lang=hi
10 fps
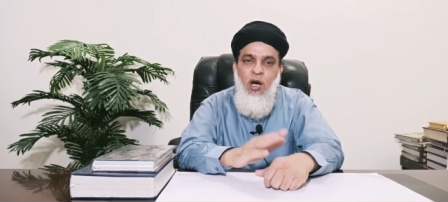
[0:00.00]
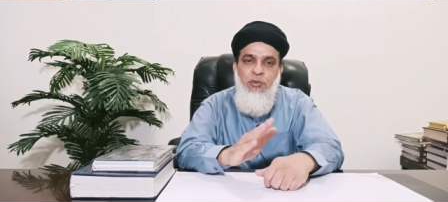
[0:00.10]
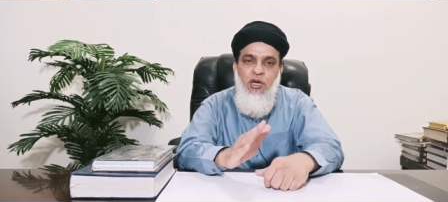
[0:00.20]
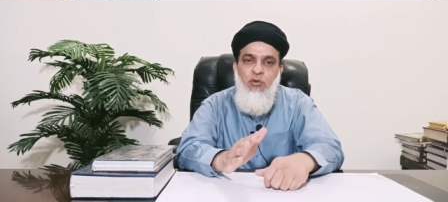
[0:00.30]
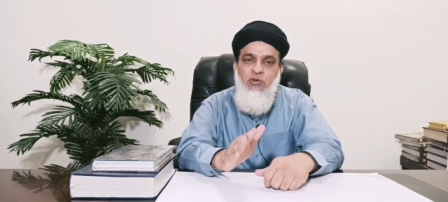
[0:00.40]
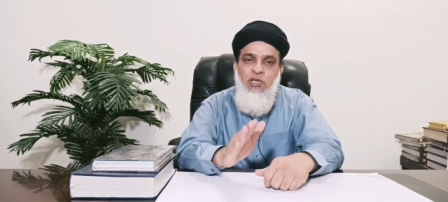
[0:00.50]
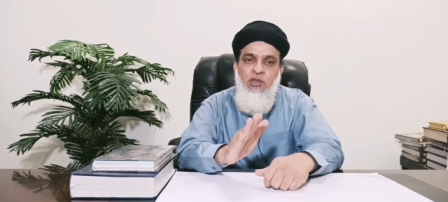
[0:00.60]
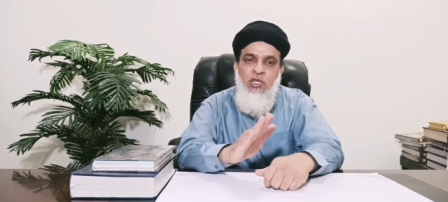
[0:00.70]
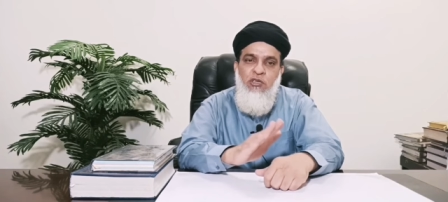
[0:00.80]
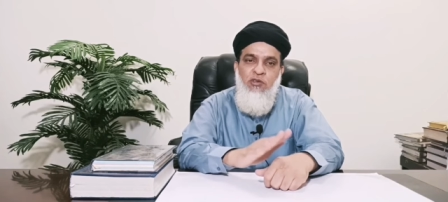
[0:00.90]
अब जब उसने
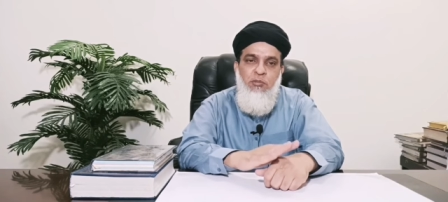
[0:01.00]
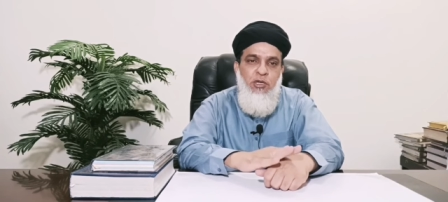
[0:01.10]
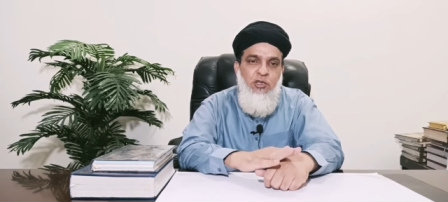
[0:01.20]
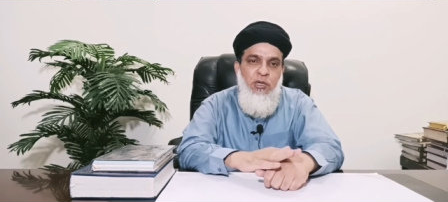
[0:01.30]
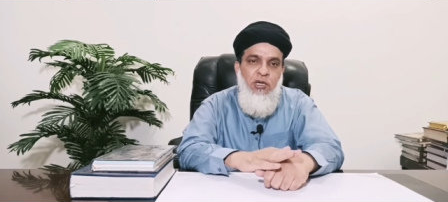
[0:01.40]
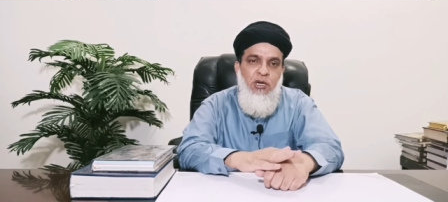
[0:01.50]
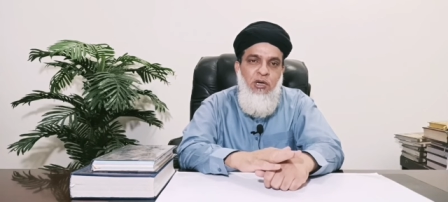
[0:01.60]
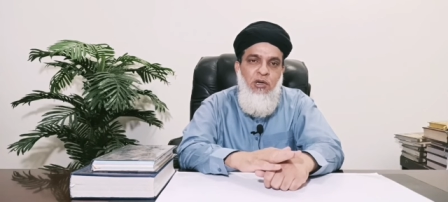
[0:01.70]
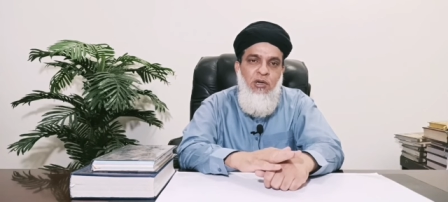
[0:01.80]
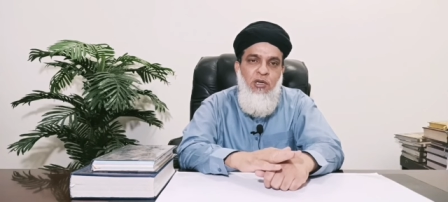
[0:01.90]
तीसरी मरतबा
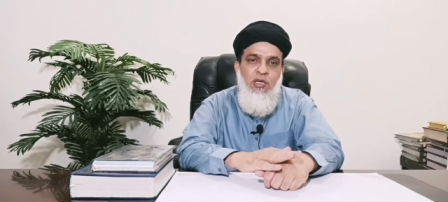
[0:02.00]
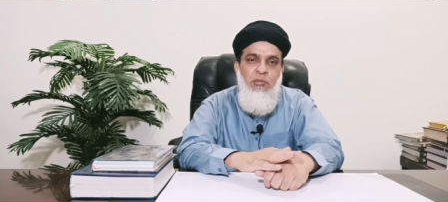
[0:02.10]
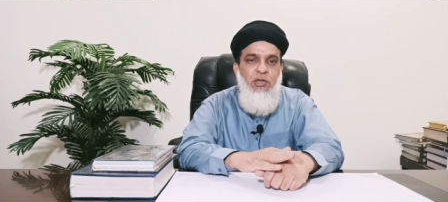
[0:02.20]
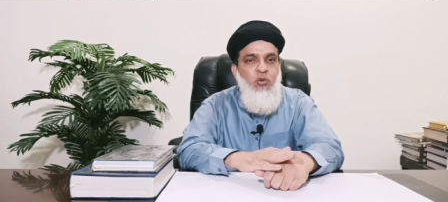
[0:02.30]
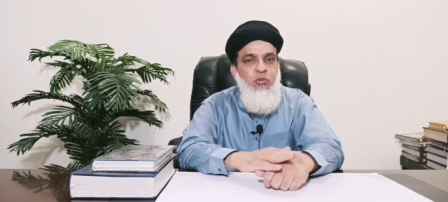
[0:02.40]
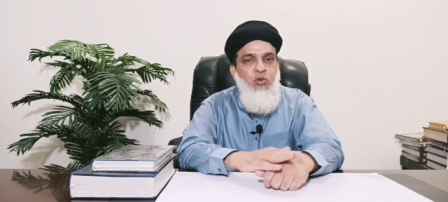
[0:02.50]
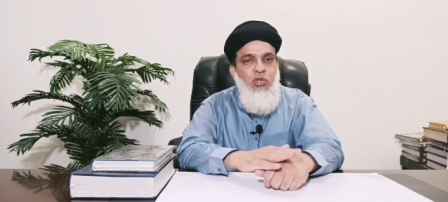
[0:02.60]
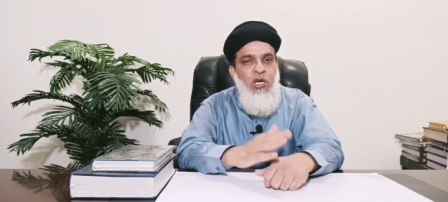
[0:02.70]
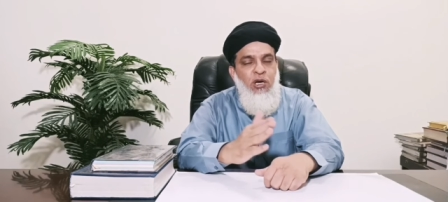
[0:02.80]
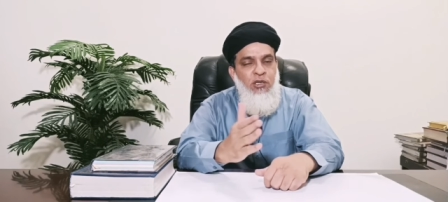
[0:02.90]
कहा कि मैं तुमको
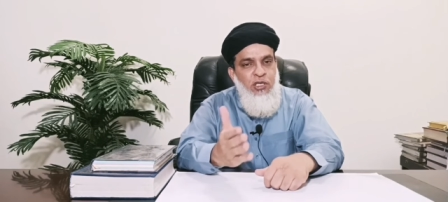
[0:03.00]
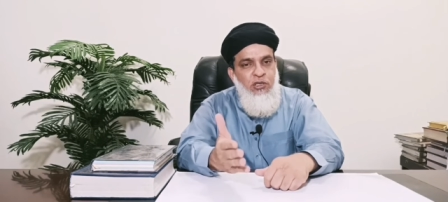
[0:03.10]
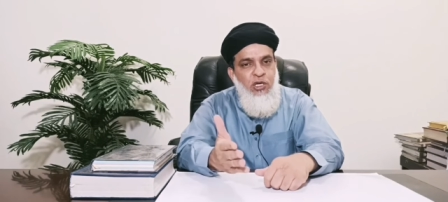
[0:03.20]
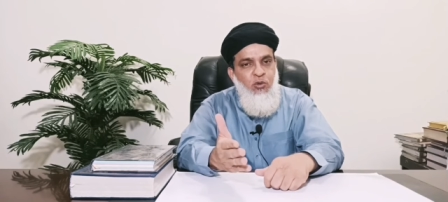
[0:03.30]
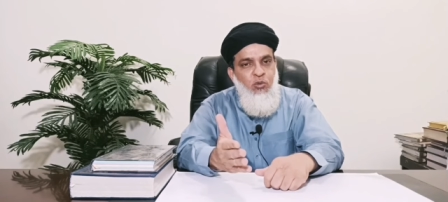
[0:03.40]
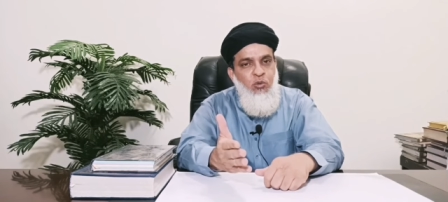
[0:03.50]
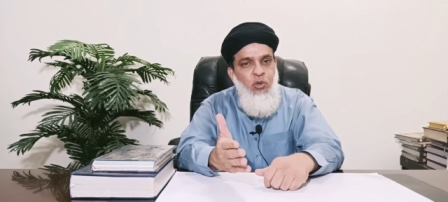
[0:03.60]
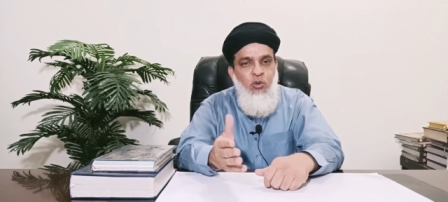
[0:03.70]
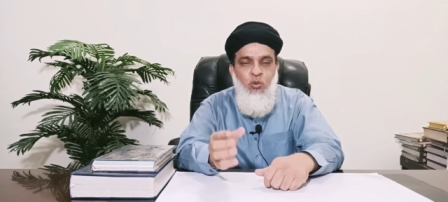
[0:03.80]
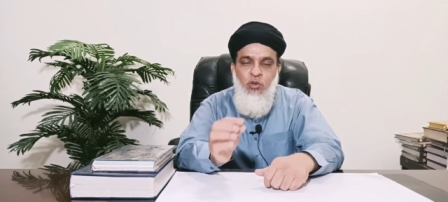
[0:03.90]
तलाक देता हूँ
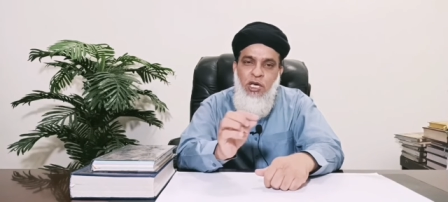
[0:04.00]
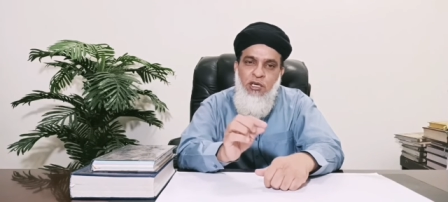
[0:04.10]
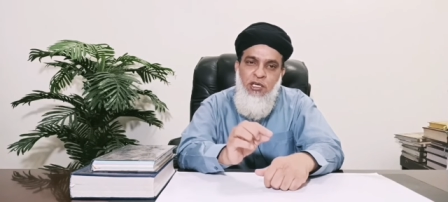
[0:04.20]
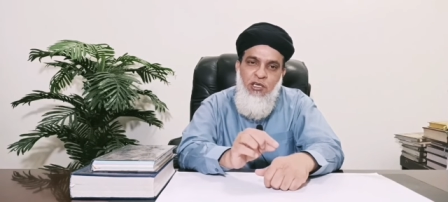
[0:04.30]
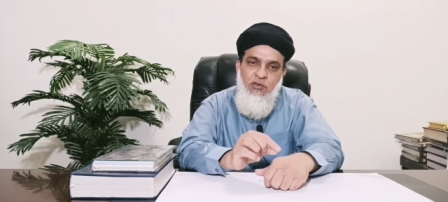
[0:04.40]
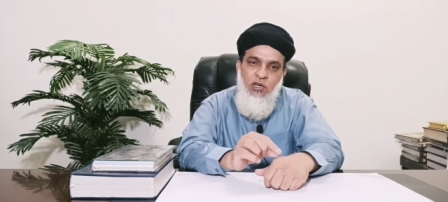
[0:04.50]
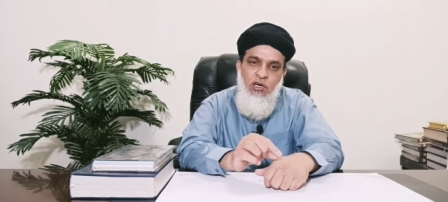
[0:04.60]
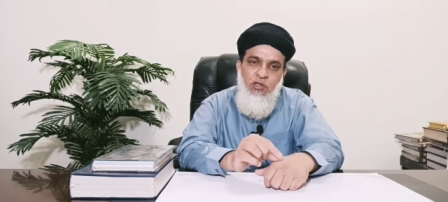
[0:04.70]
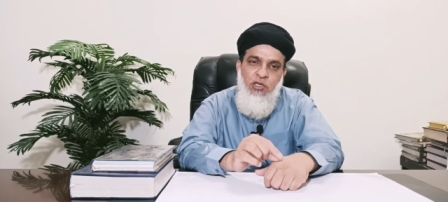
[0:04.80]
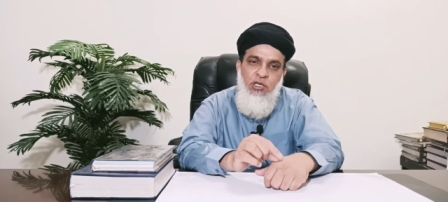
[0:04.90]
तो कहने के
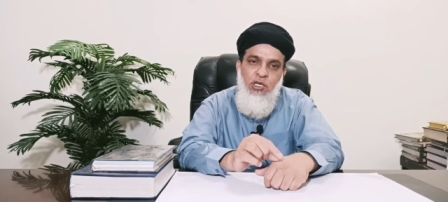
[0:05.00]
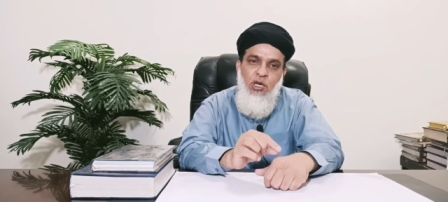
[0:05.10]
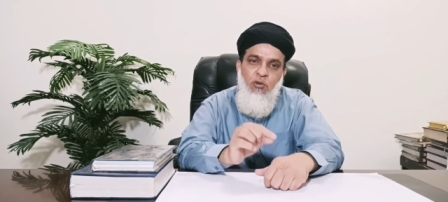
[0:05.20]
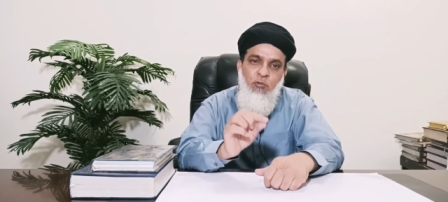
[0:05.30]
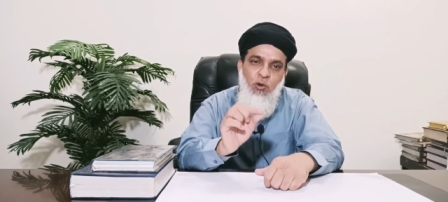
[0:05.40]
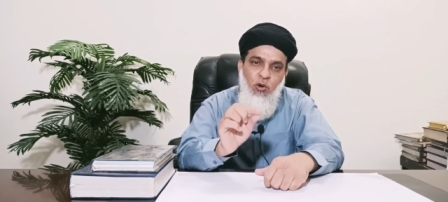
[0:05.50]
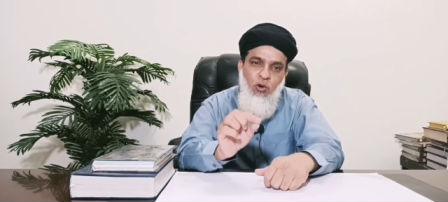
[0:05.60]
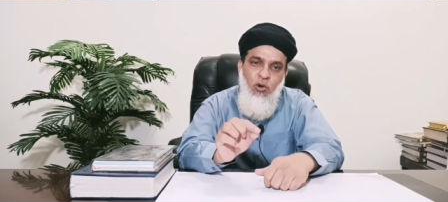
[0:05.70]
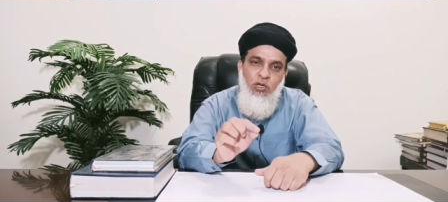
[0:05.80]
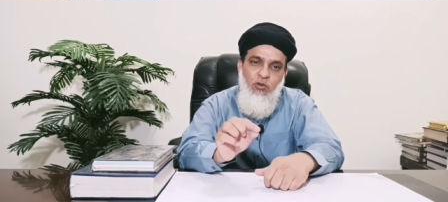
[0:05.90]
साथ ही वो
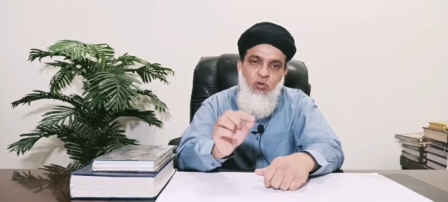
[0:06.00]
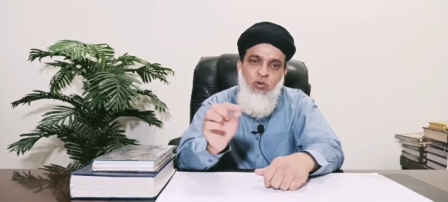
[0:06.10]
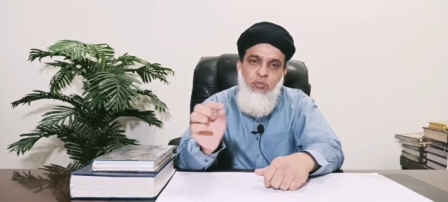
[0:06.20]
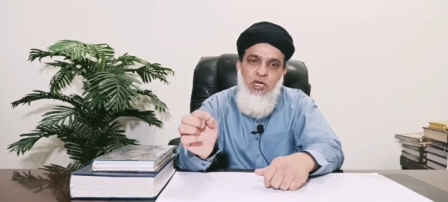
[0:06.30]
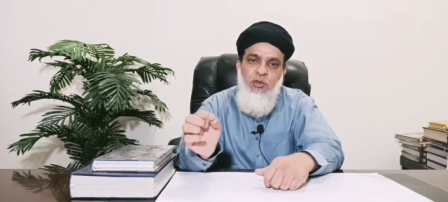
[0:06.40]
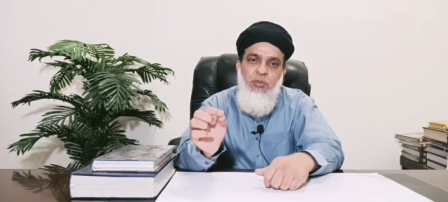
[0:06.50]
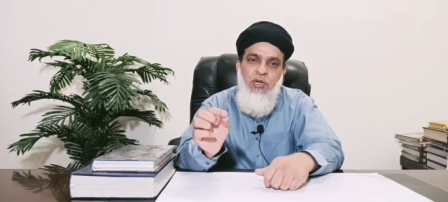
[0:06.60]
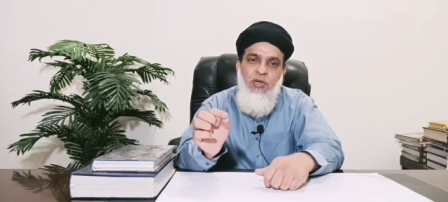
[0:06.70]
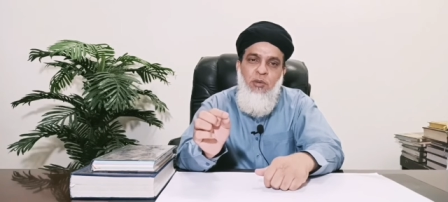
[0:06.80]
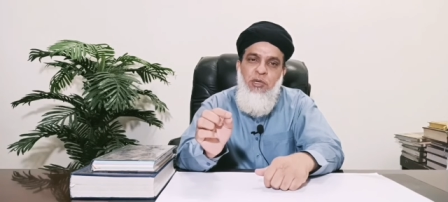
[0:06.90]
औरत उस मर्द
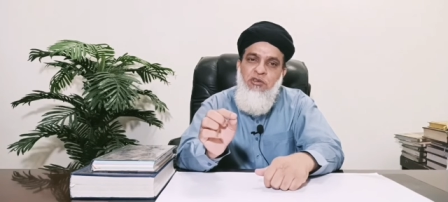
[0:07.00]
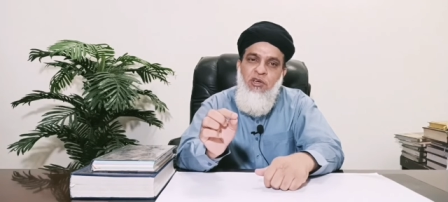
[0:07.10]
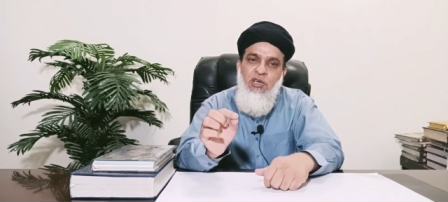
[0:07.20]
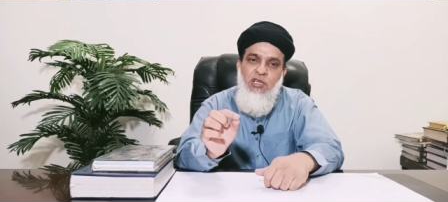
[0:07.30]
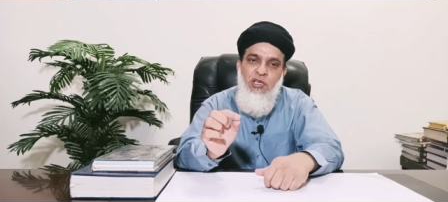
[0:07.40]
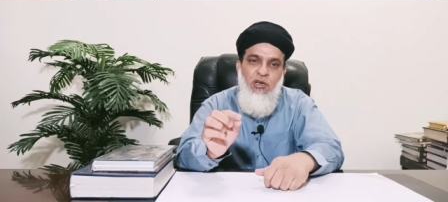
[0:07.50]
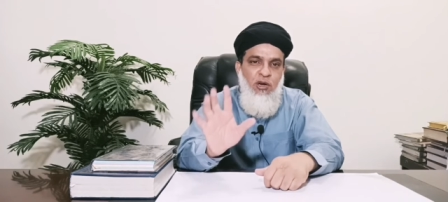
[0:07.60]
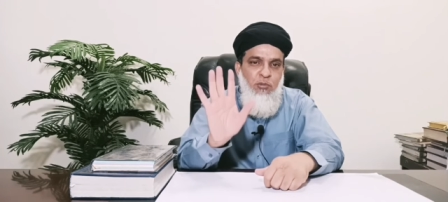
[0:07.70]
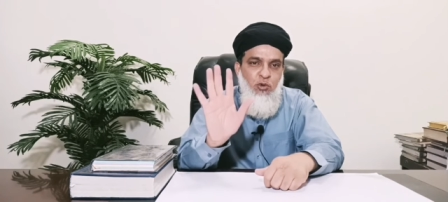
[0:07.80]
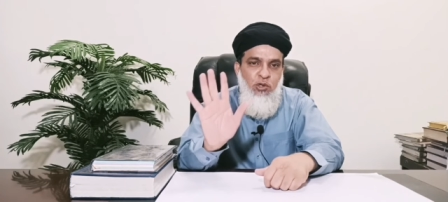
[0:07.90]
पर हमेशा के लिए
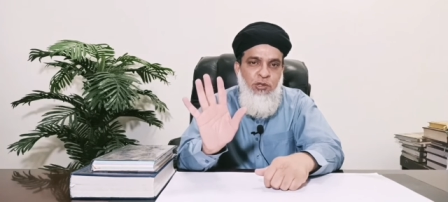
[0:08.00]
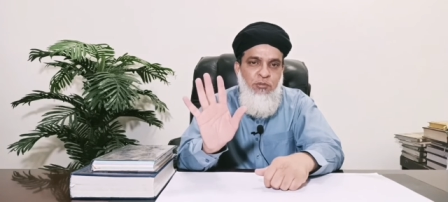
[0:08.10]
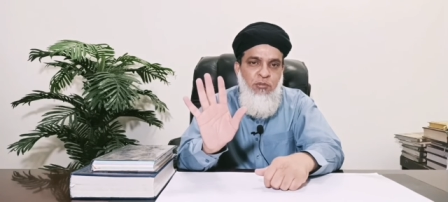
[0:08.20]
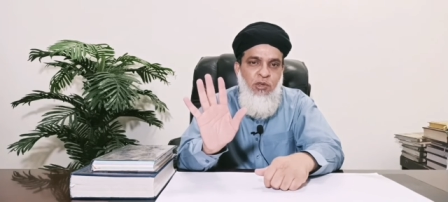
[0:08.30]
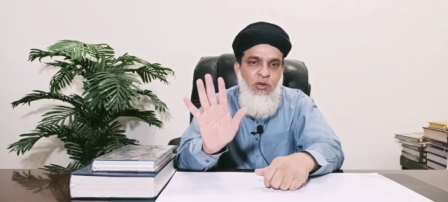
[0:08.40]
हराम हो गई